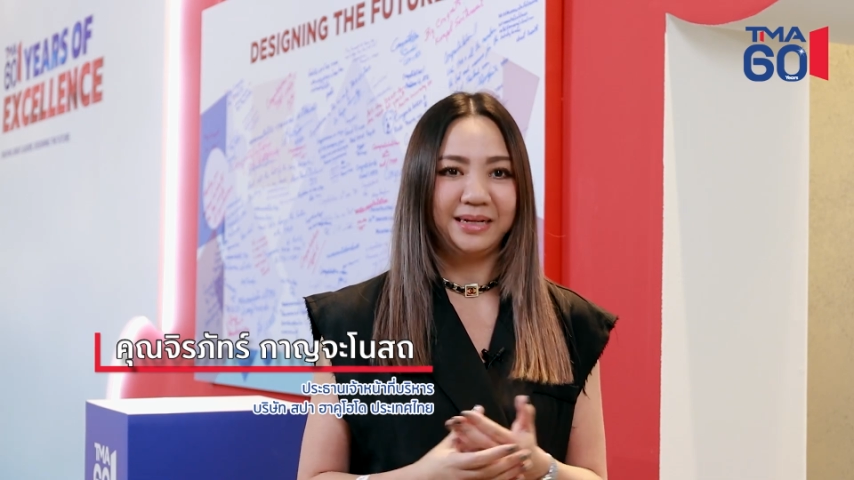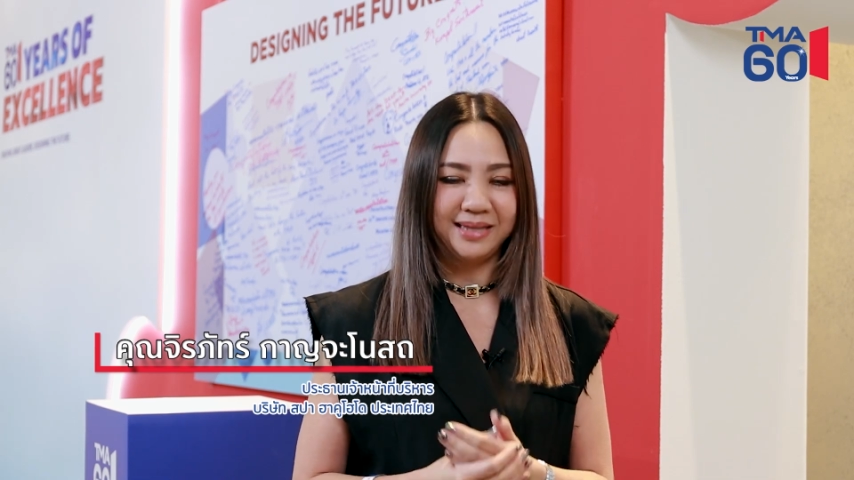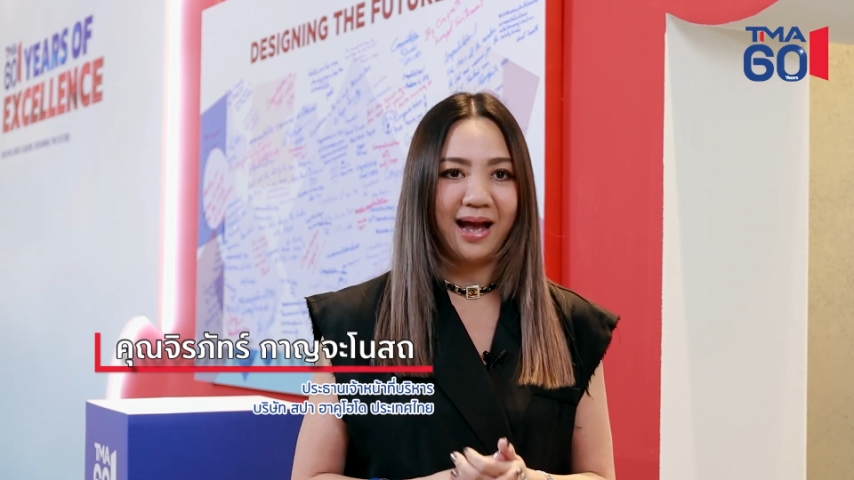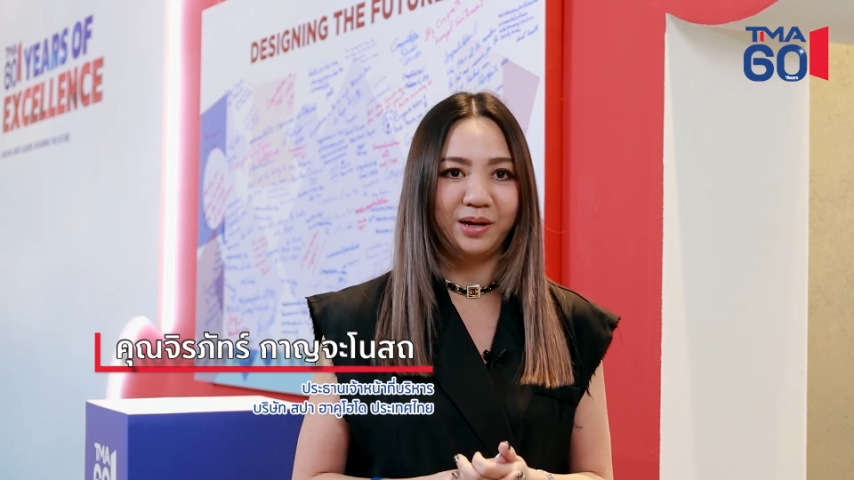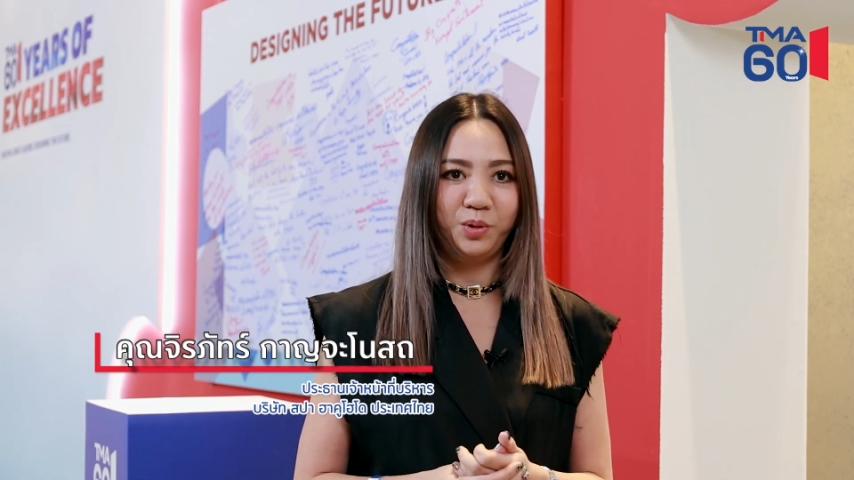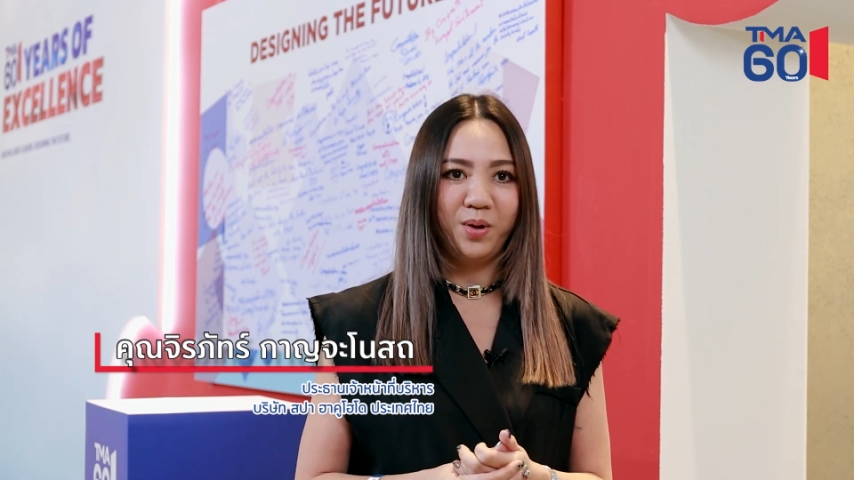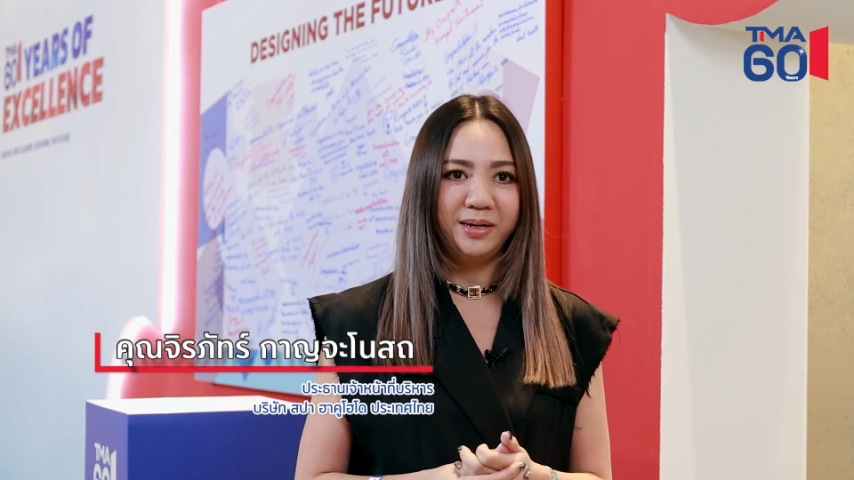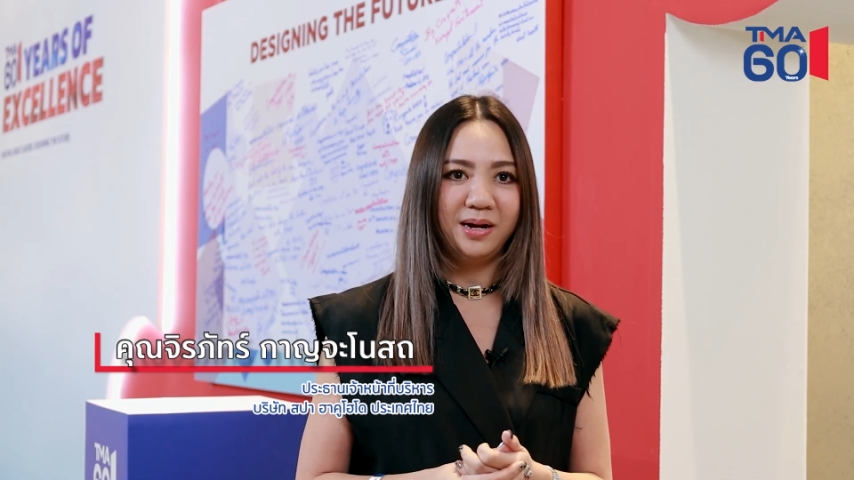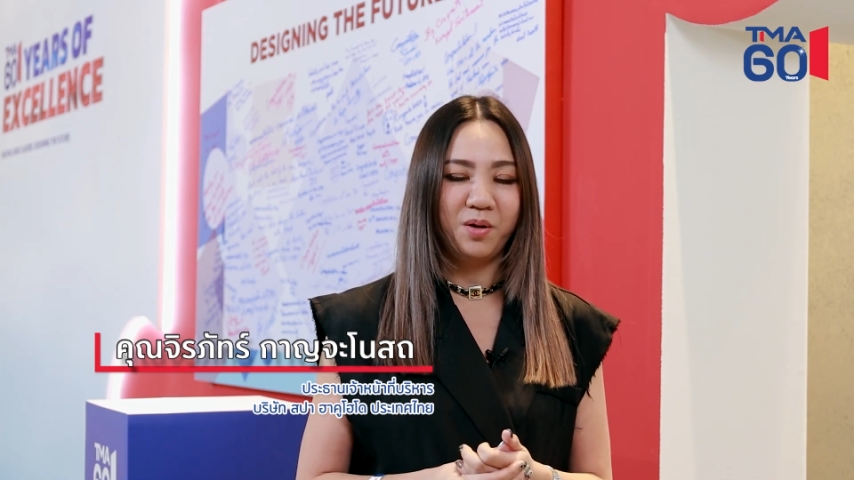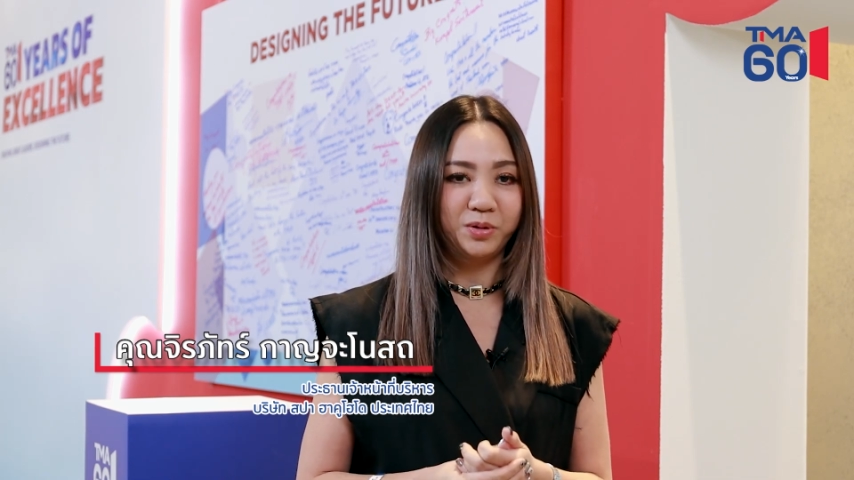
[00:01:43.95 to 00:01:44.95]
ต่าง ๆ ด้วย
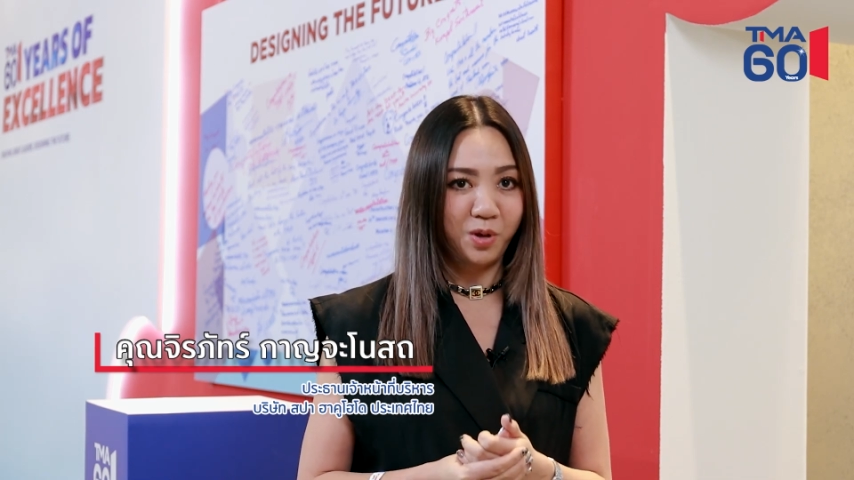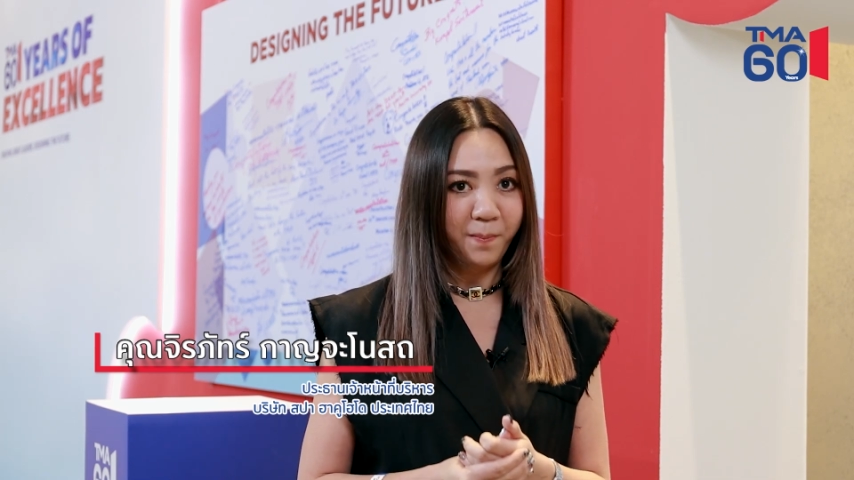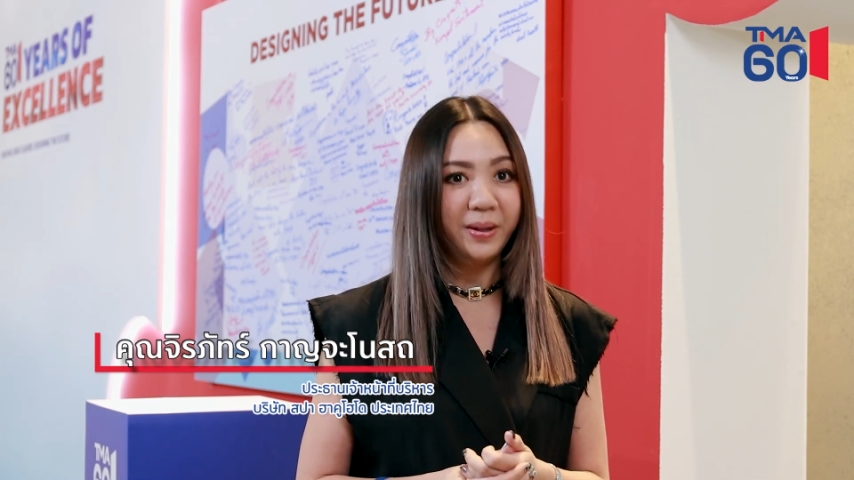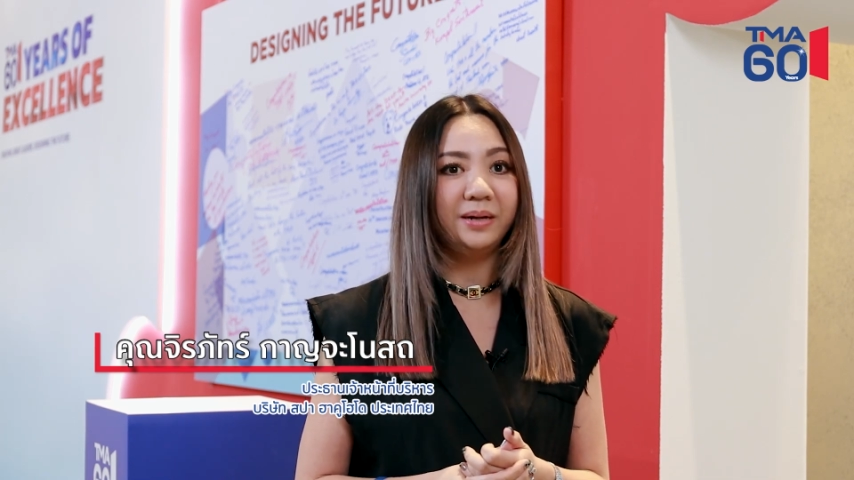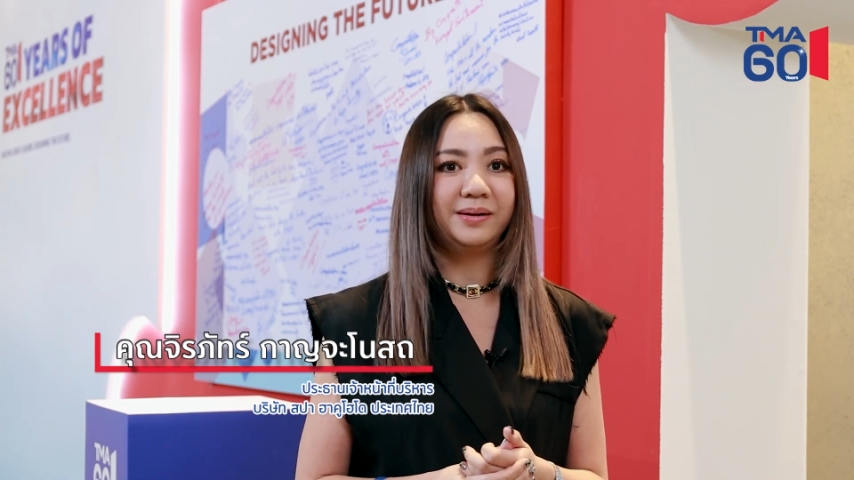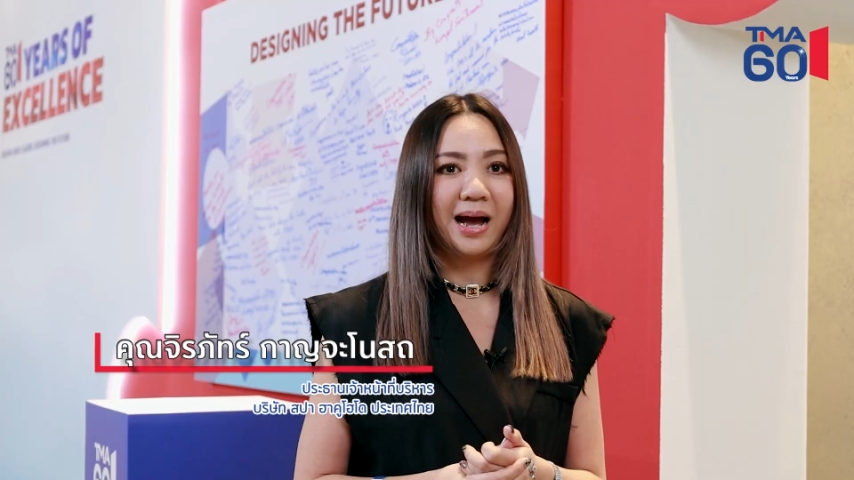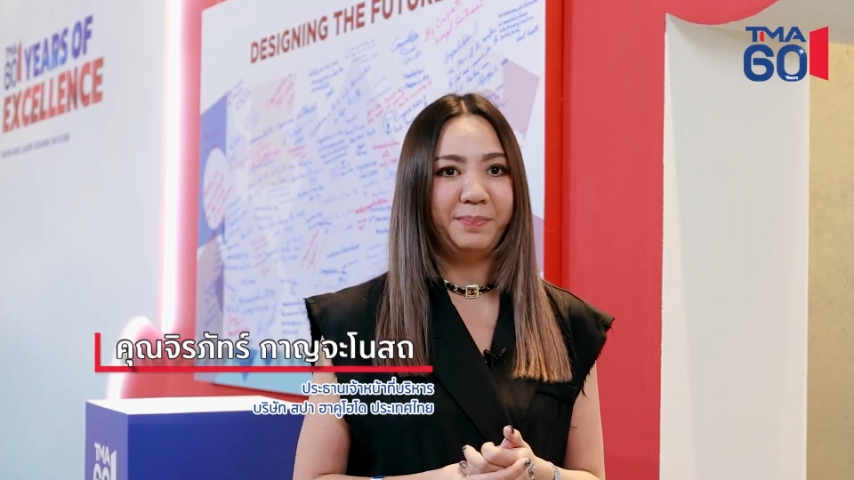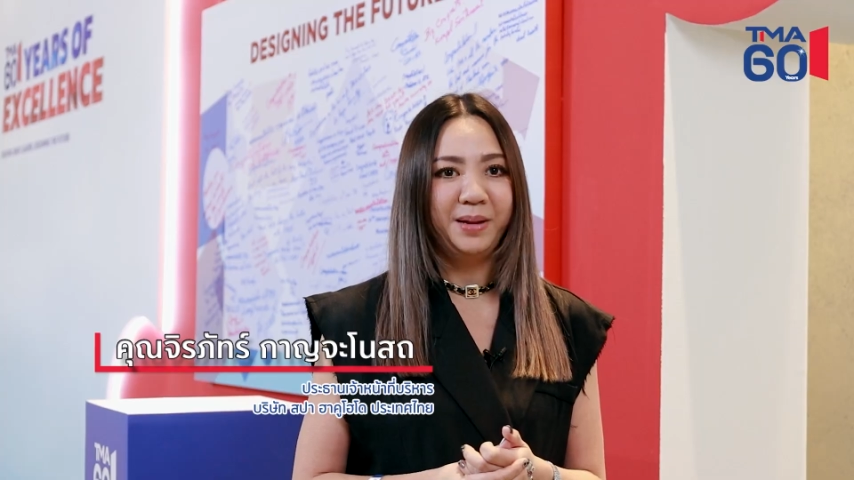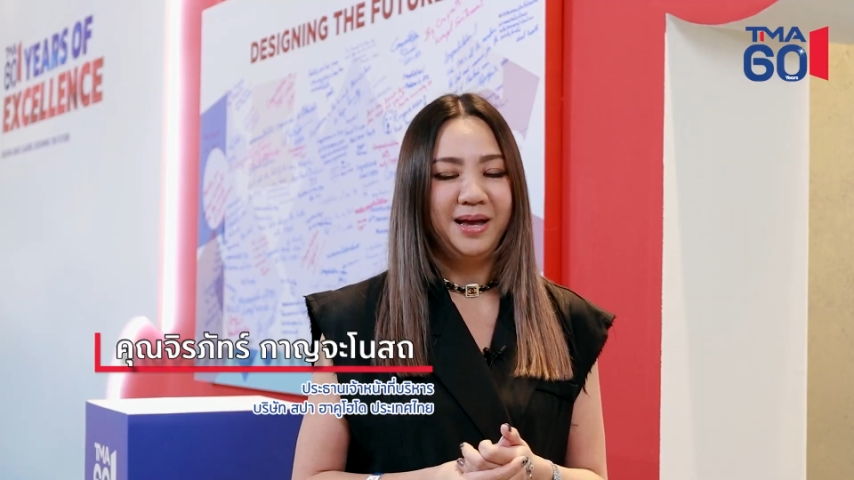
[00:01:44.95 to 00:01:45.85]
ที่เราก็ต้องเปิดรับ